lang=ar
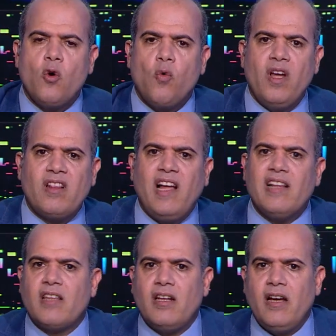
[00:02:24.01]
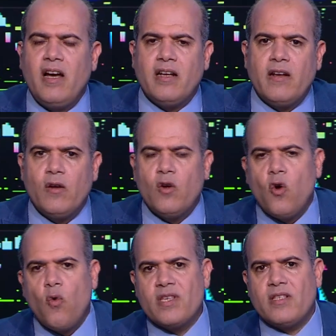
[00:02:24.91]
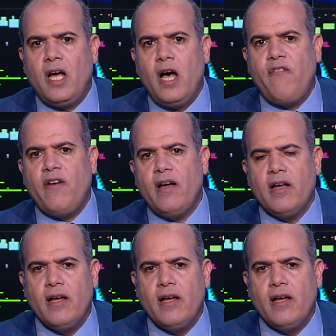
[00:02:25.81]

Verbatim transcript: ويطلع الطليان والصحافة